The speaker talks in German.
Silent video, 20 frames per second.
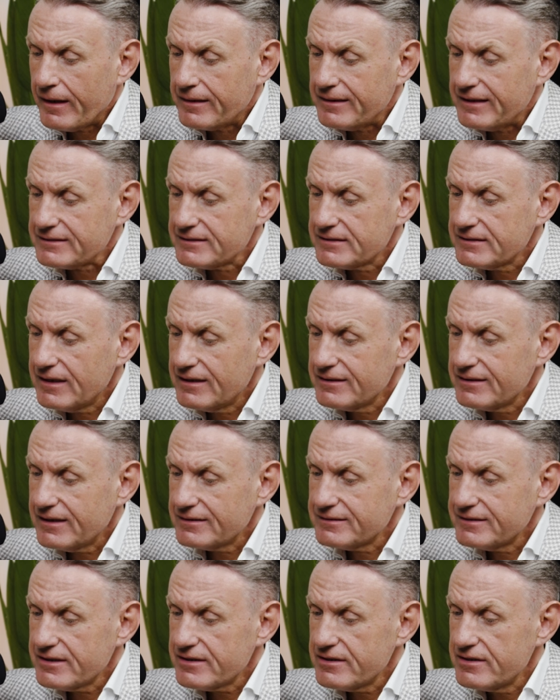dass es halt
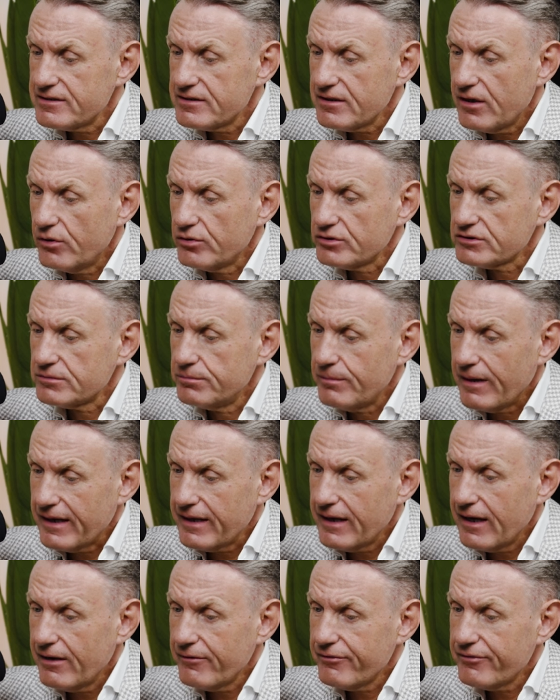tatsächlich aus
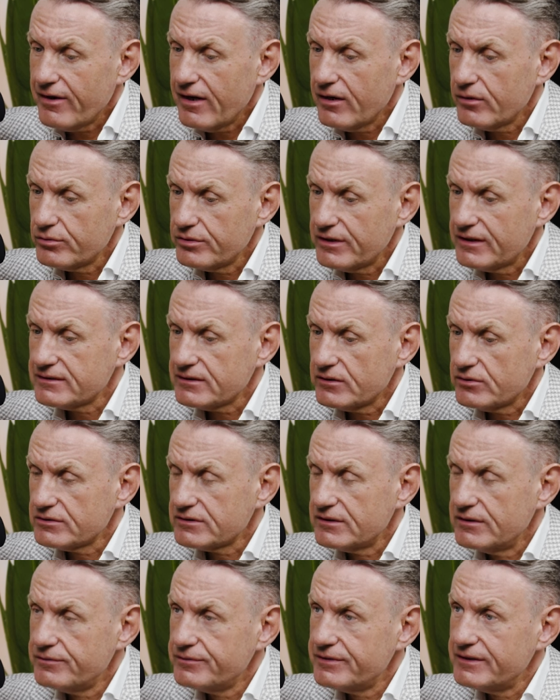meiner Erfahrung jetzt aus
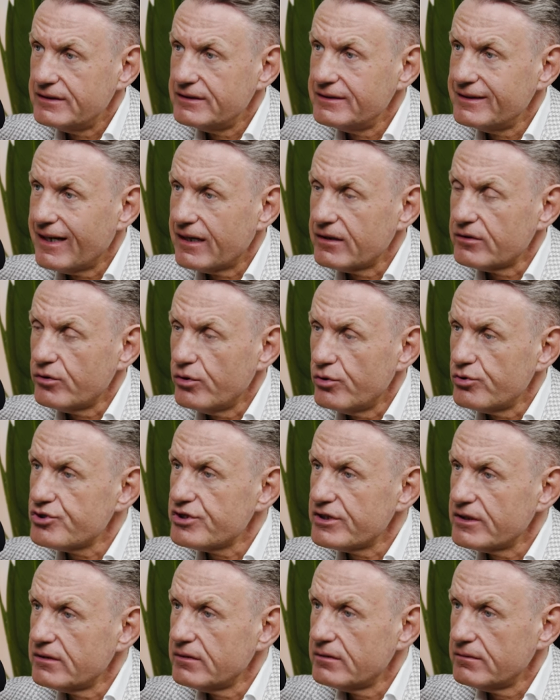den vielen Jahren
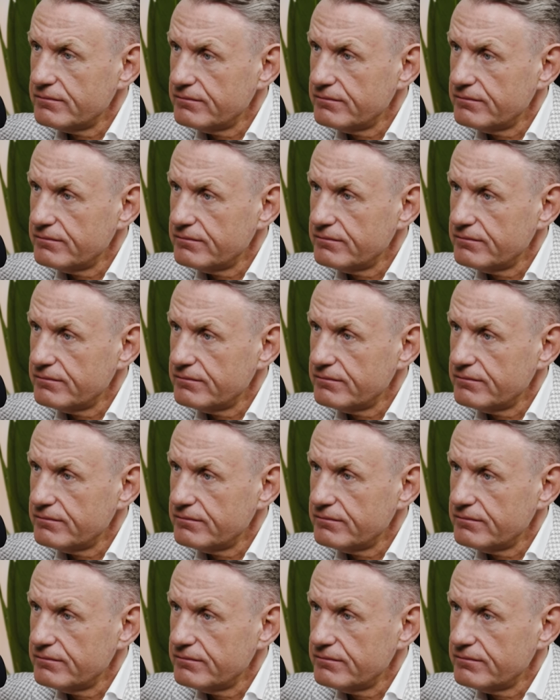Coaching,